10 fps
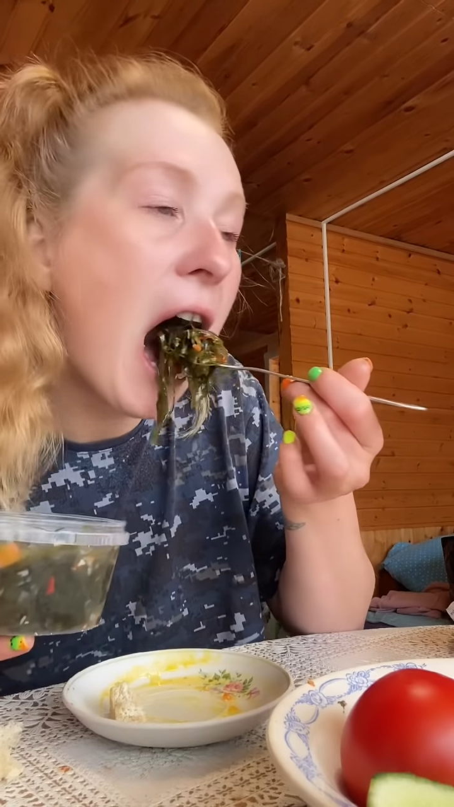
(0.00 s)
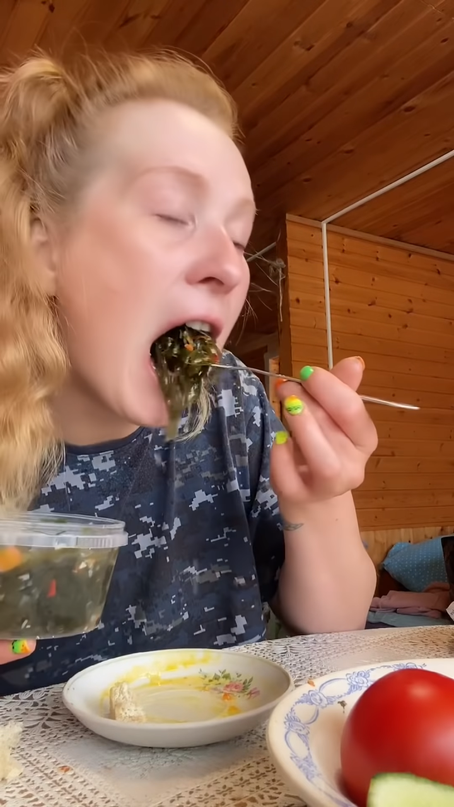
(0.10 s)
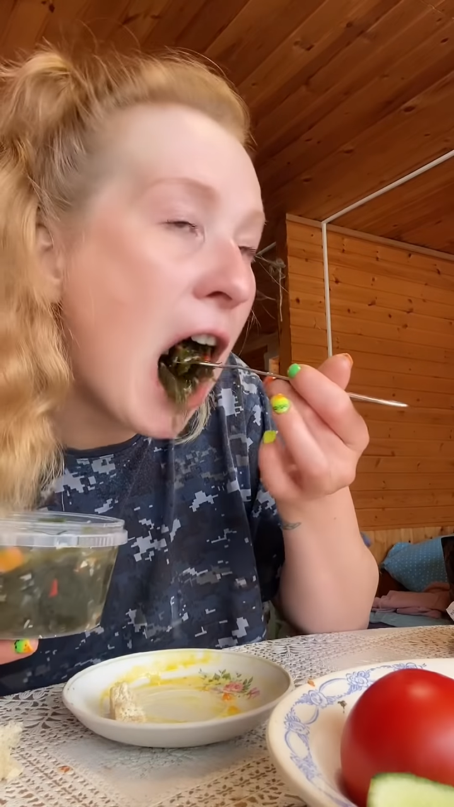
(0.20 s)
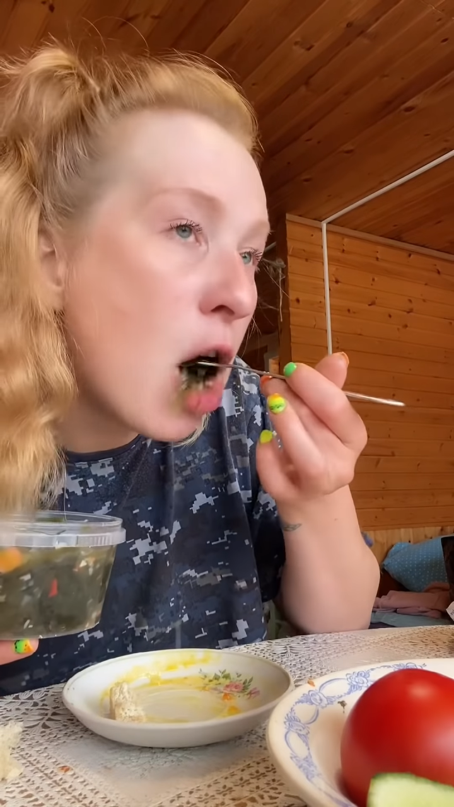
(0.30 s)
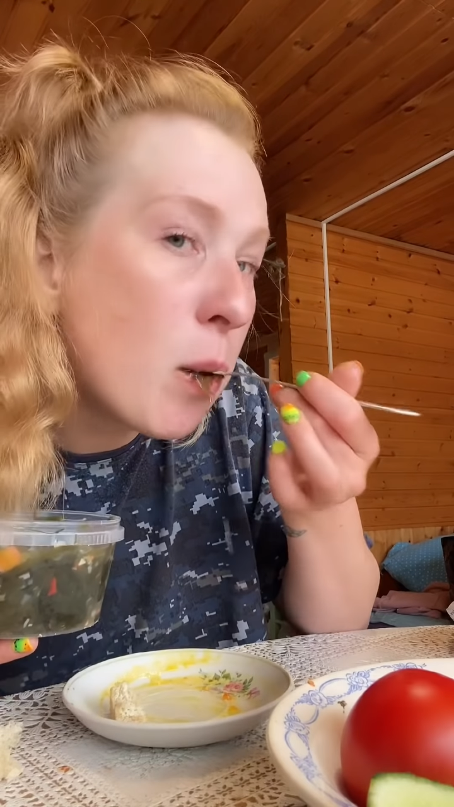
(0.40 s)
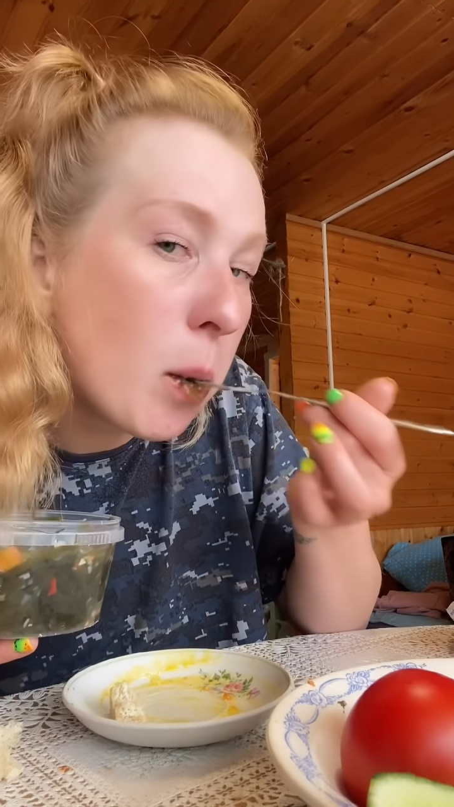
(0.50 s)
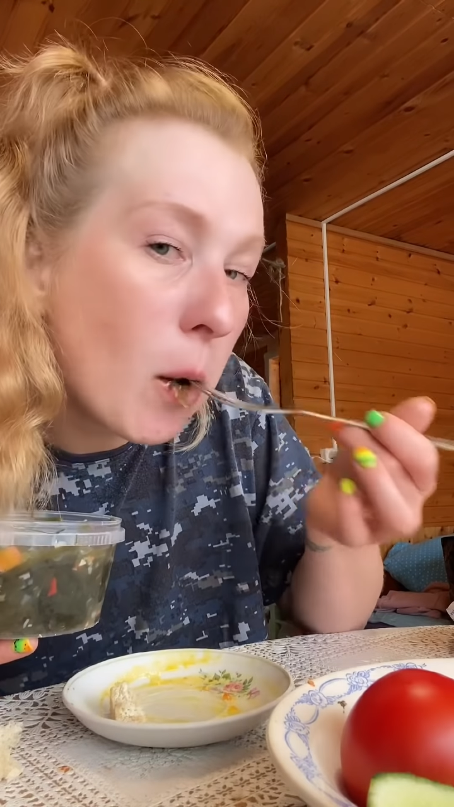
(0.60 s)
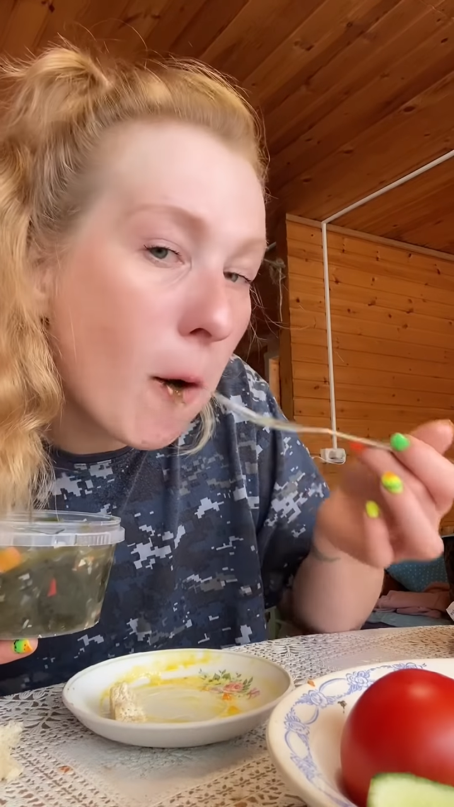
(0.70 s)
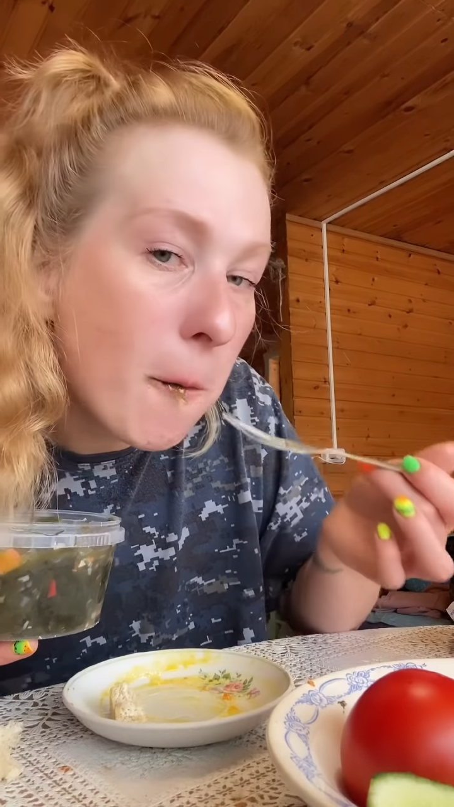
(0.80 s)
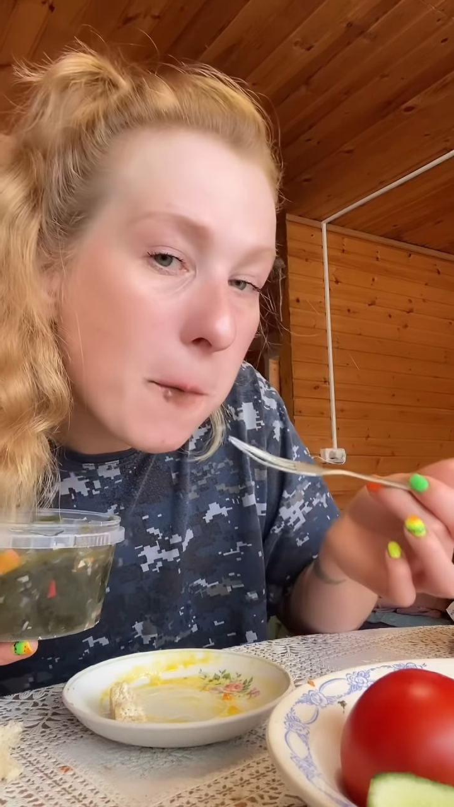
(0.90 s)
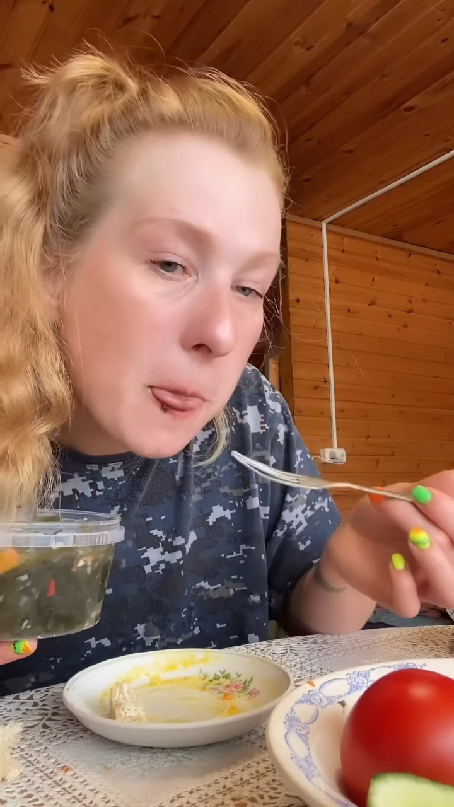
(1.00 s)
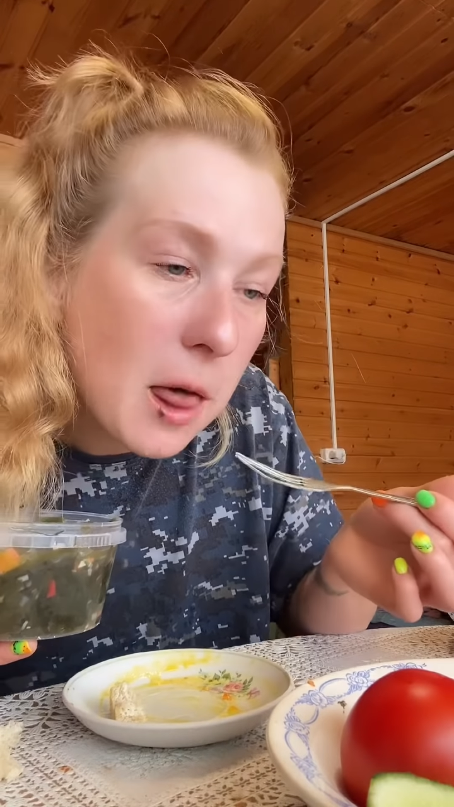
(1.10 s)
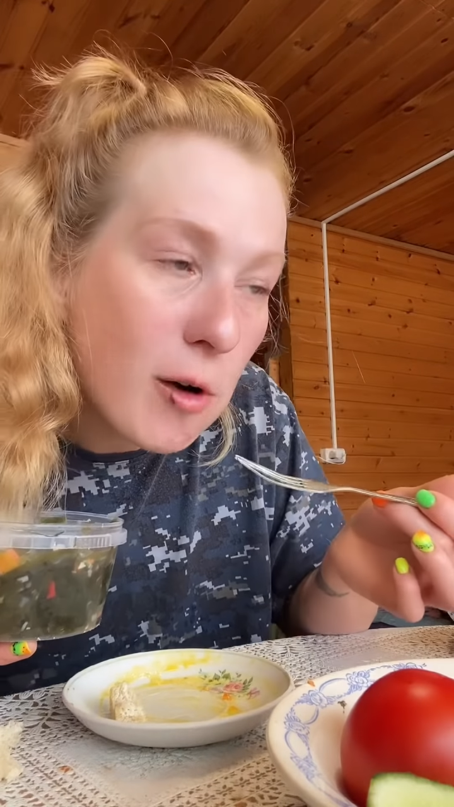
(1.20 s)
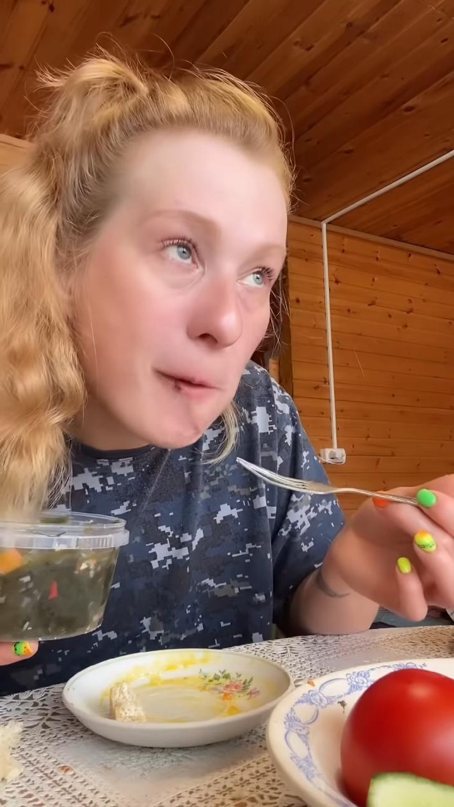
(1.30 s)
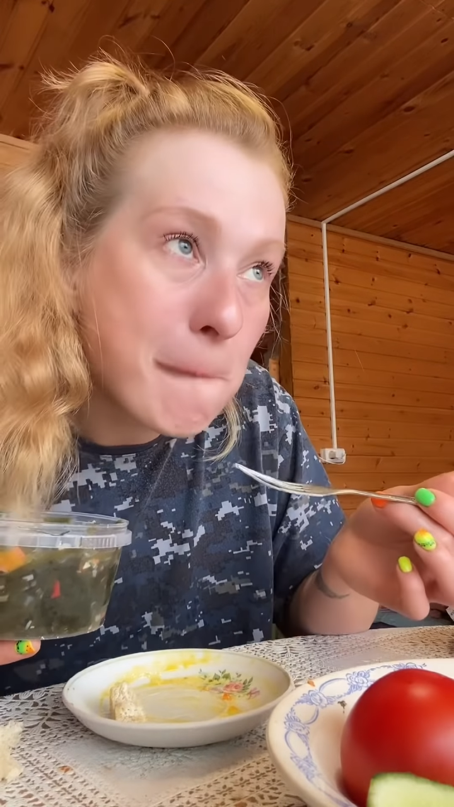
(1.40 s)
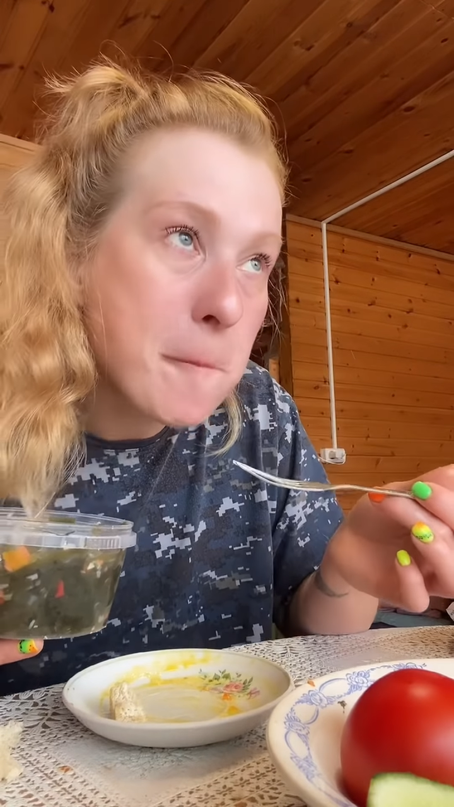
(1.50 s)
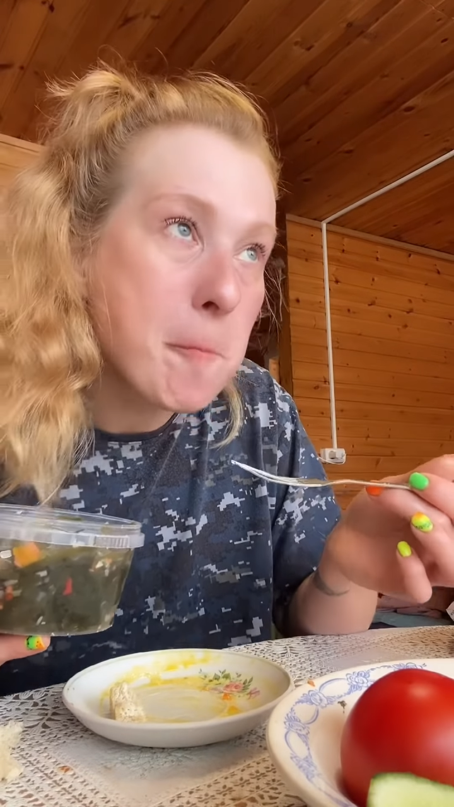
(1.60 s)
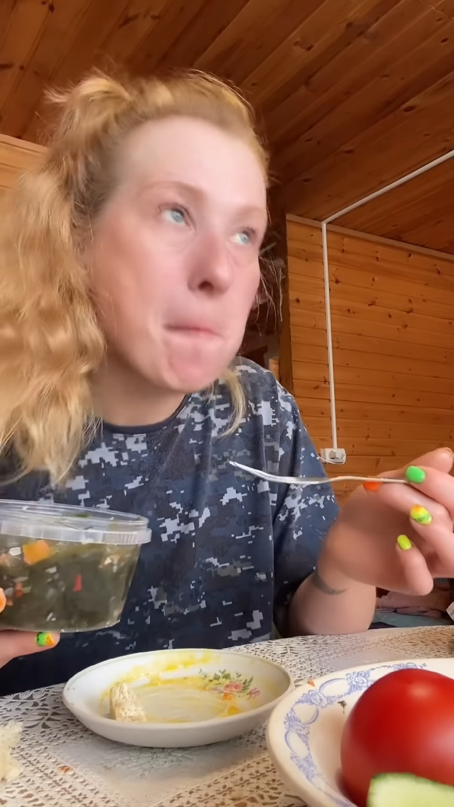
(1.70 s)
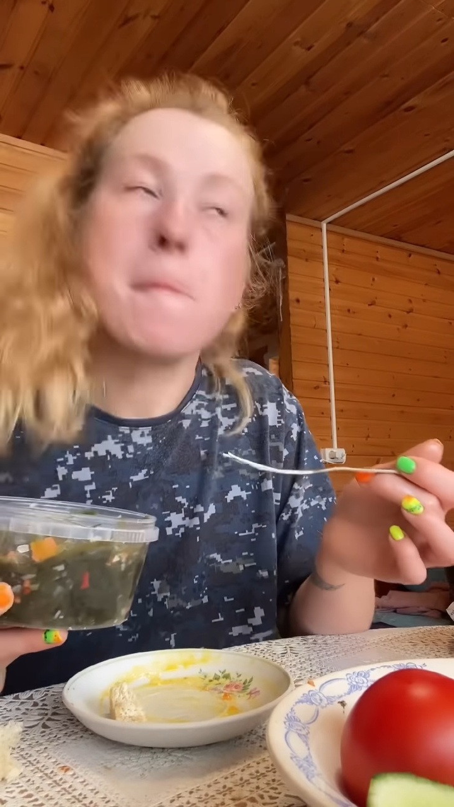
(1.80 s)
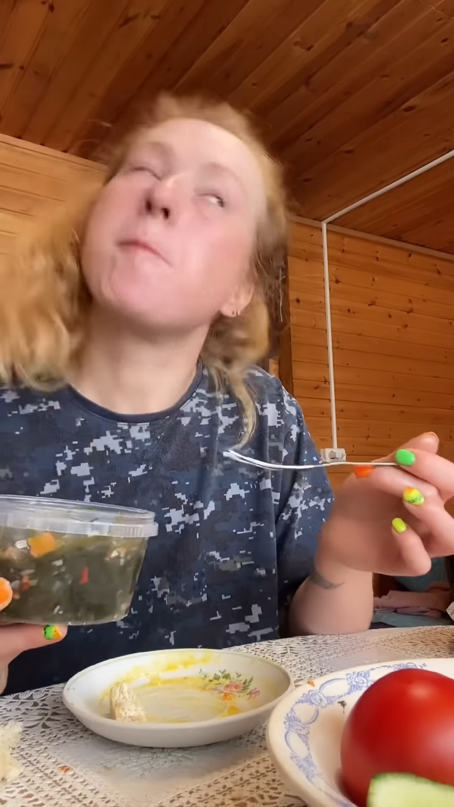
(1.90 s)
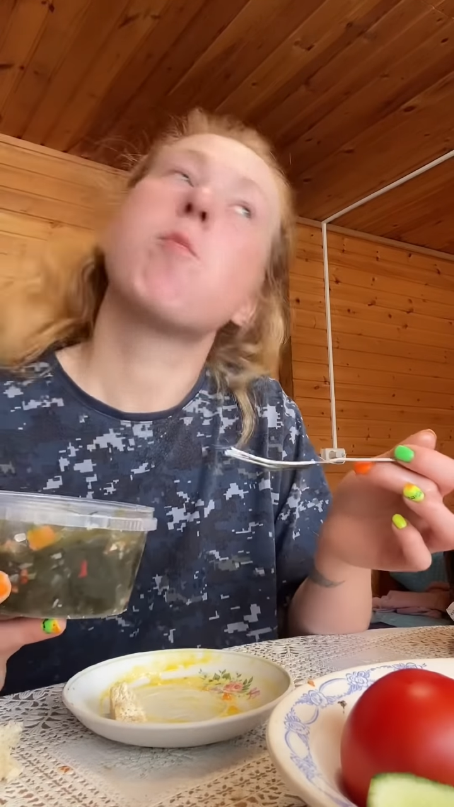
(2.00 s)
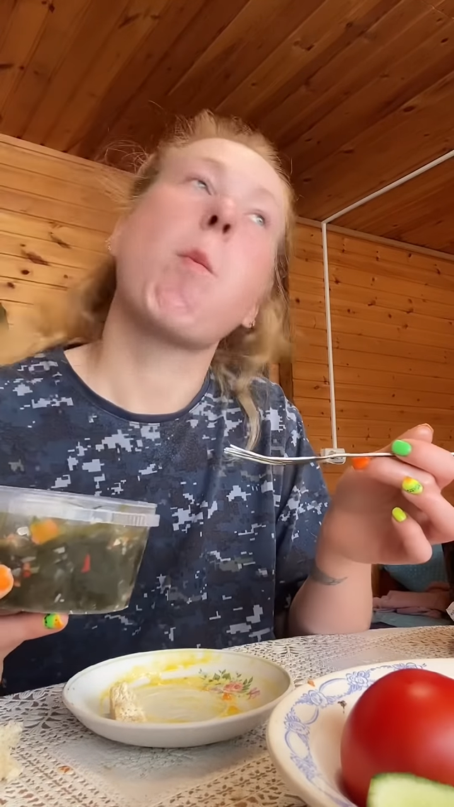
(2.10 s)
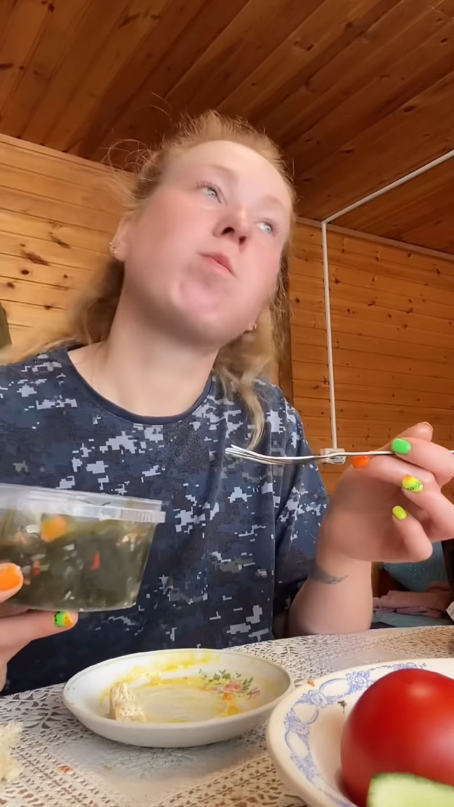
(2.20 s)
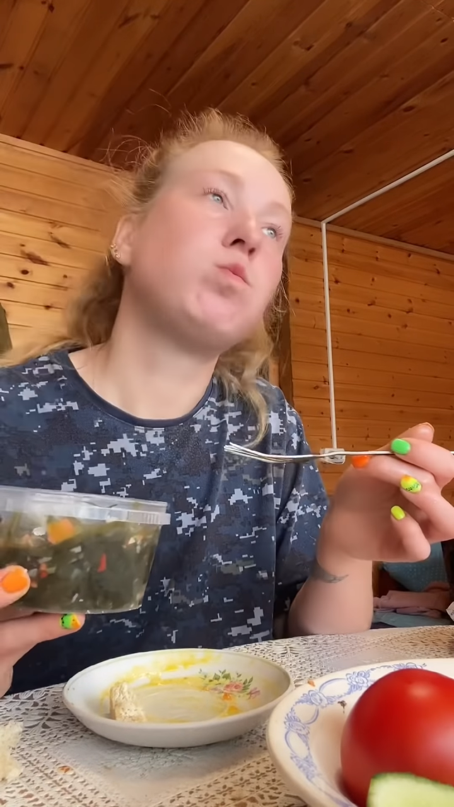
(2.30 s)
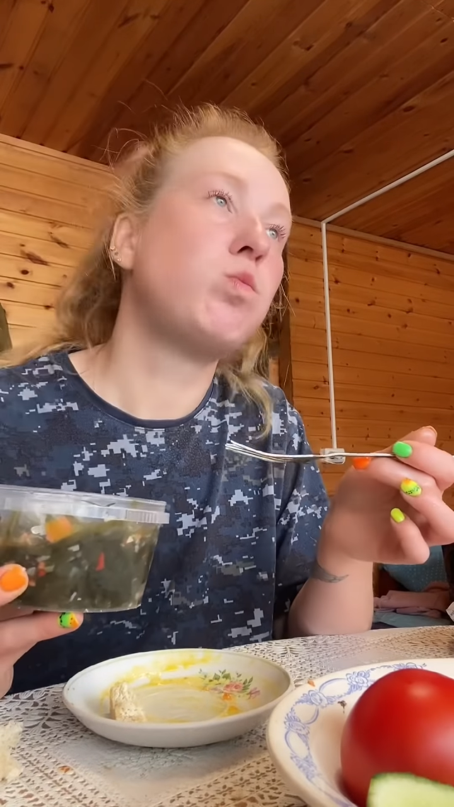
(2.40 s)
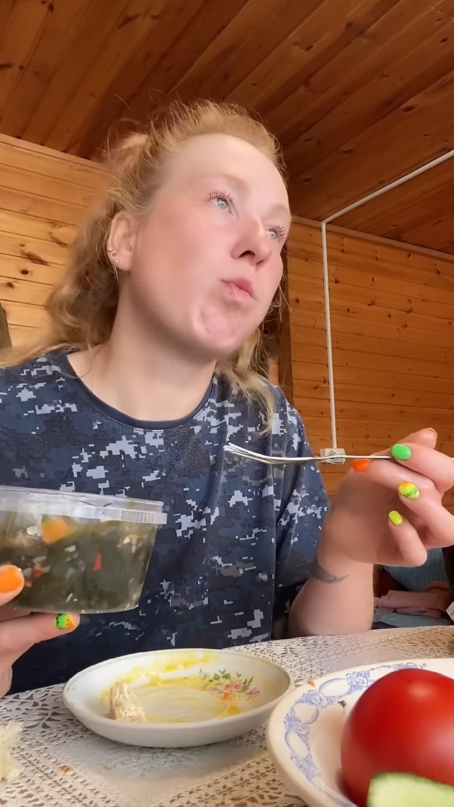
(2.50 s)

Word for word: А, никак. А, не, не она у тебя